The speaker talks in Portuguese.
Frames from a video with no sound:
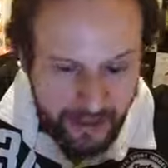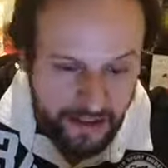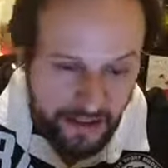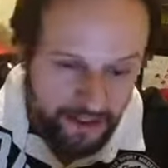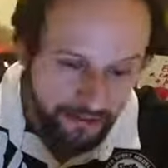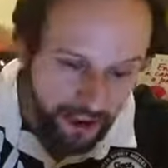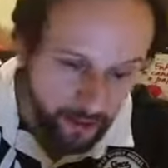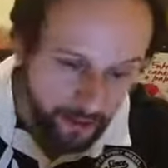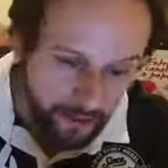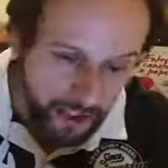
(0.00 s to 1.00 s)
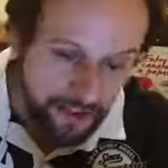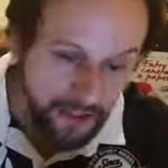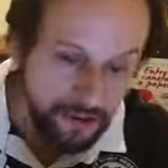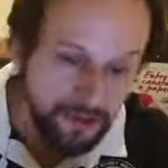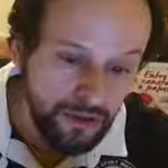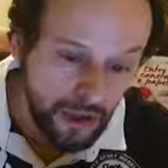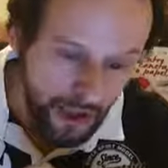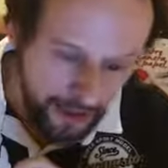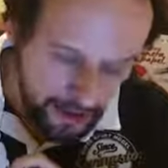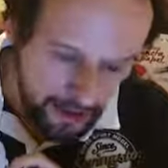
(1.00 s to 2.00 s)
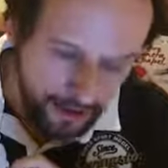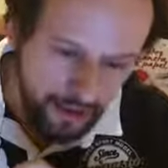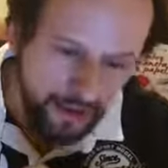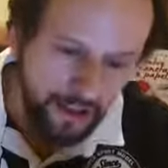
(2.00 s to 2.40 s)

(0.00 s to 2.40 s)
deve ser veiculado nas redes sociais.